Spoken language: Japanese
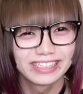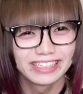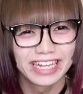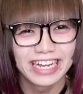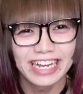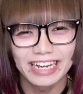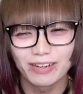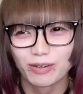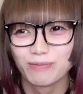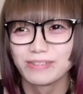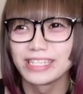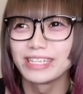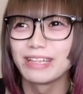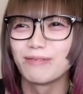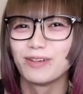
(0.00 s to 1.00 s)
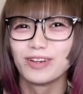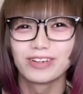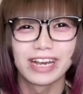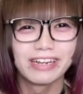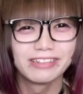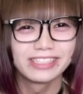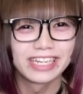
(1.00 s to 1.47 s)
なんかコンビニでもよ
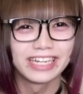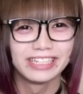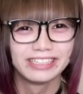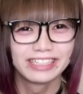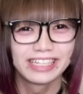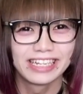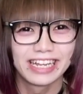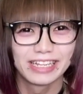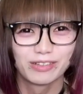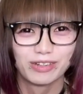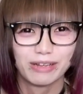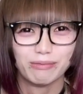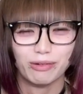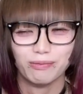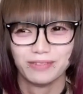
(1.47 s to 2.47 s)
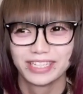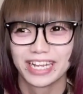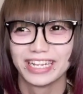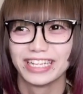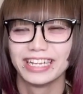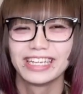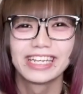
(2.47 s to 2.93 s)
くあるじゃん、キレートレモンみた
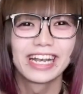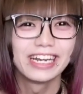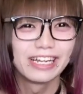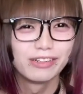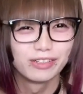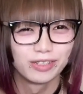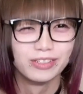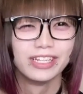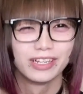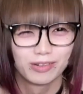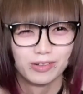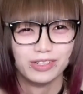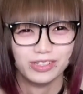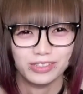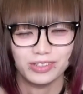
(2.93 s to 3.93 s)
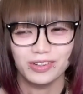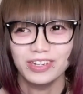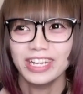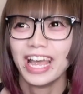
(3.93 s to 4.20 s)
いな。惹かれるよね、こういうの。